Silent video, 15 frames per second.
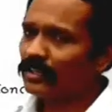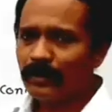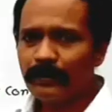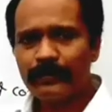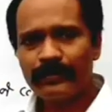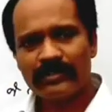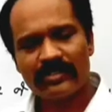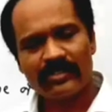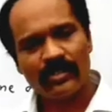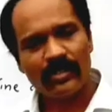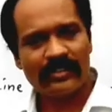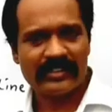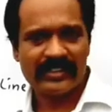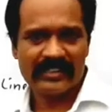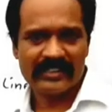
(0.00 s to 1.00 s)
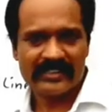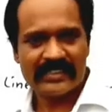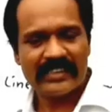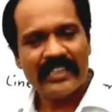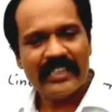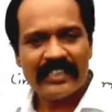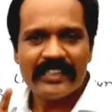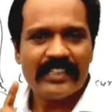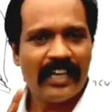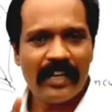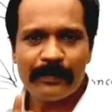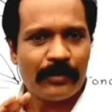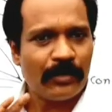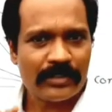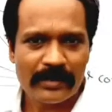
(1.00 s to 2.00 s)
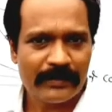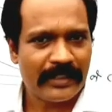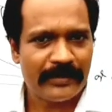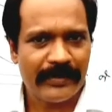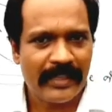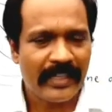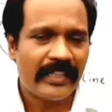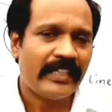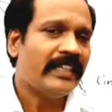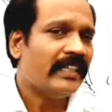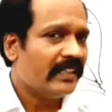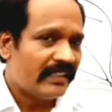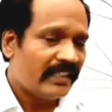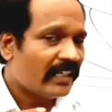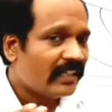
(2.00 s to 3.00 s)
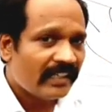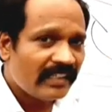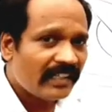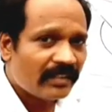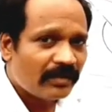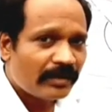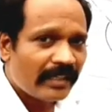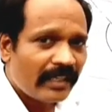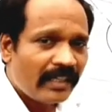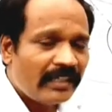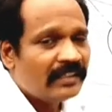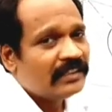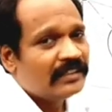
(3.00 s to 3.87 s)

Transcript: ऑफ कॉन्करेंस यह आपको समझ में आया ये क्लियर हो गया